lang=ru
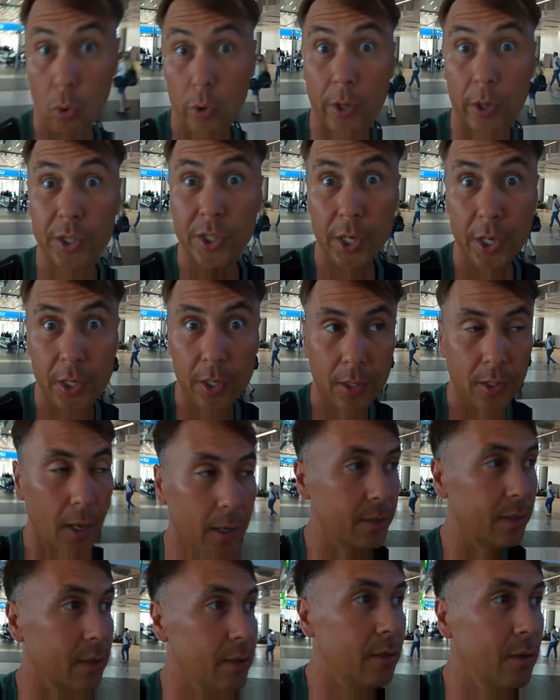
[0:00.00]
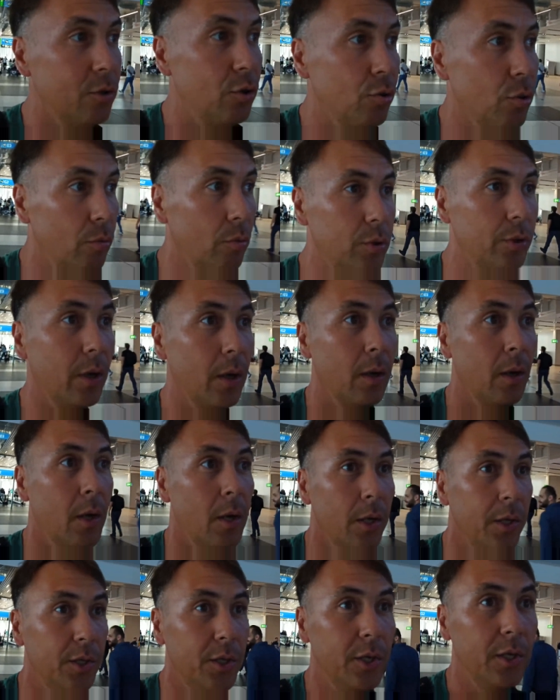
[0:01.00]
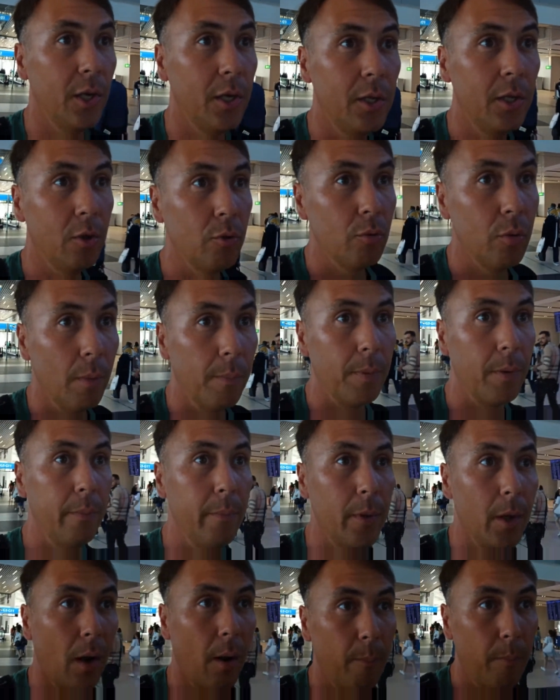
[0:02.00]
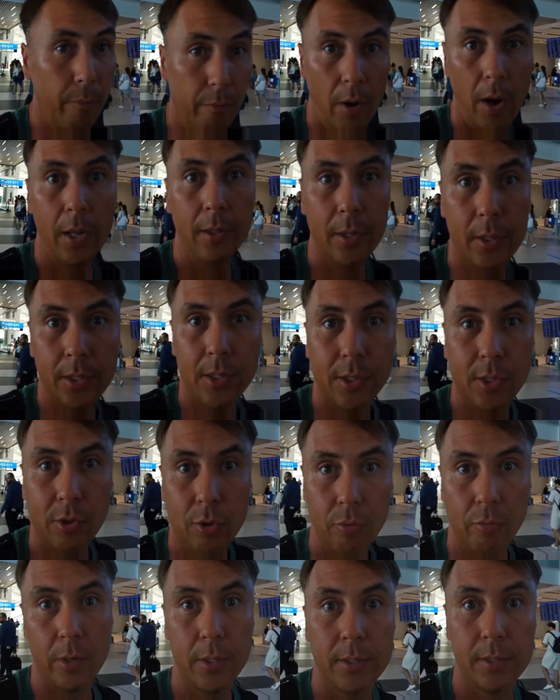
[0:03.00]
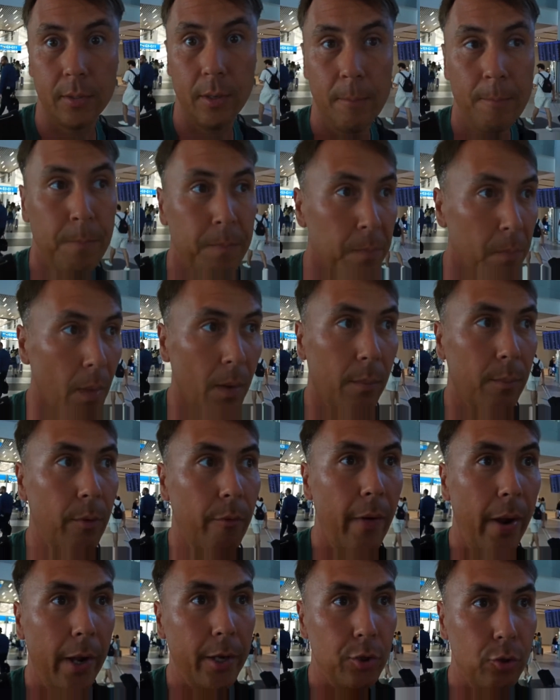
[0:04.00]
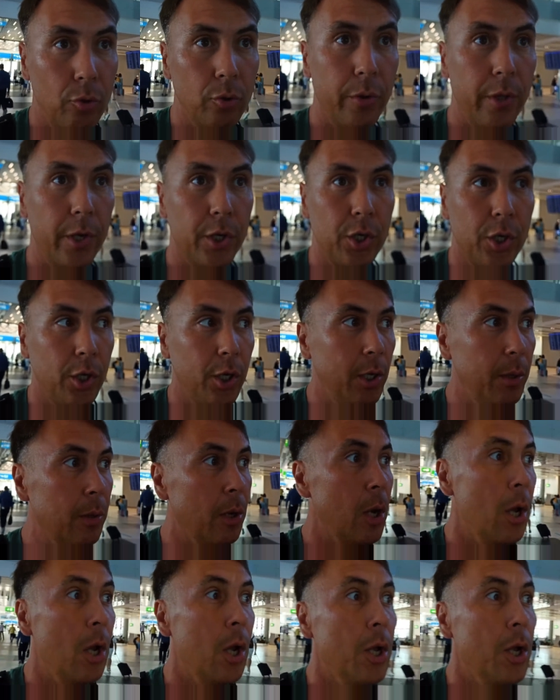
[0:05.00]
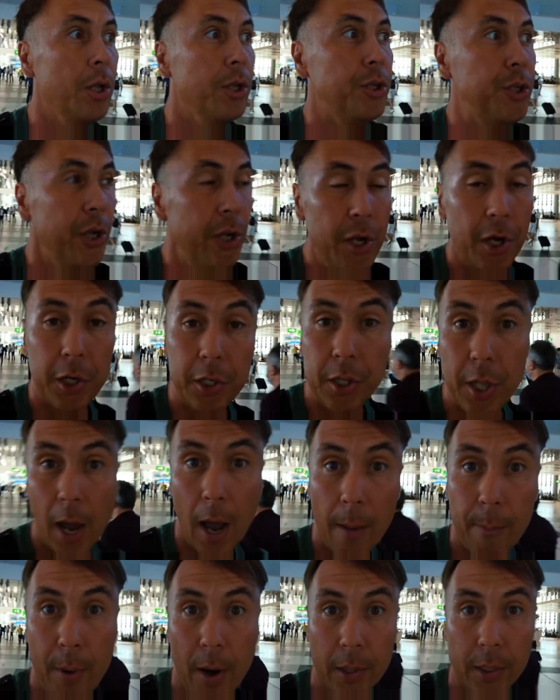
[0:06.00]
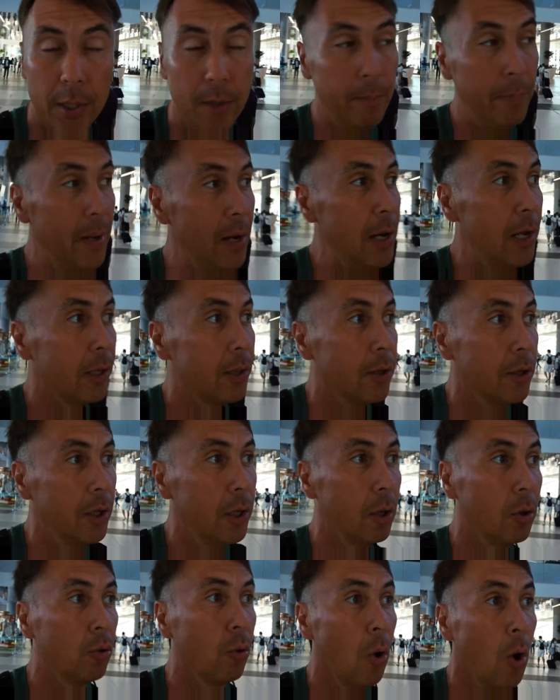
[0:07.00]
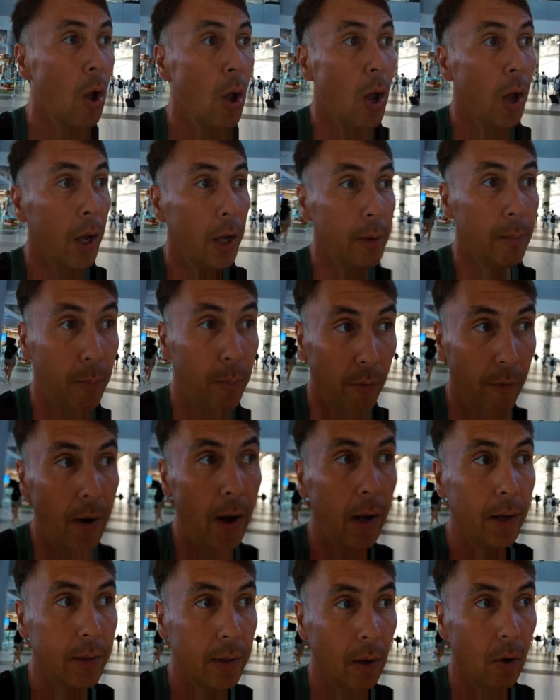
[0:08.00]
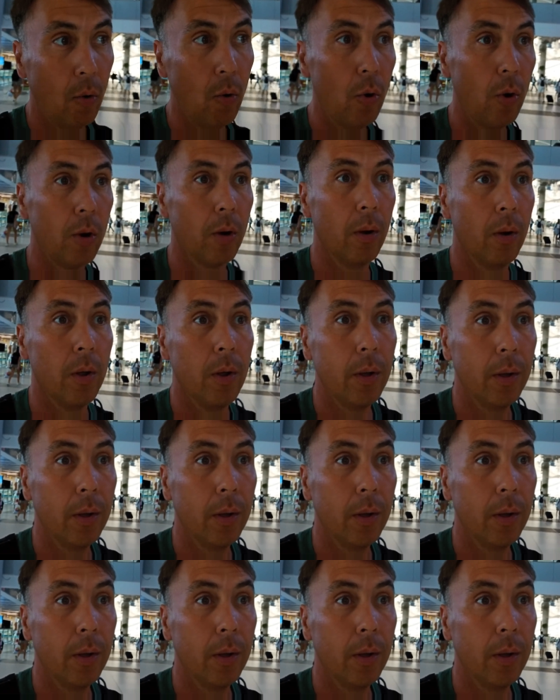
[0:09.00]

кто-то деньги даст, если что, у тебя денег нету, например. А бывают такие ситуации. Бывает, что даже и денег на обратный билет нету. И бывает такое.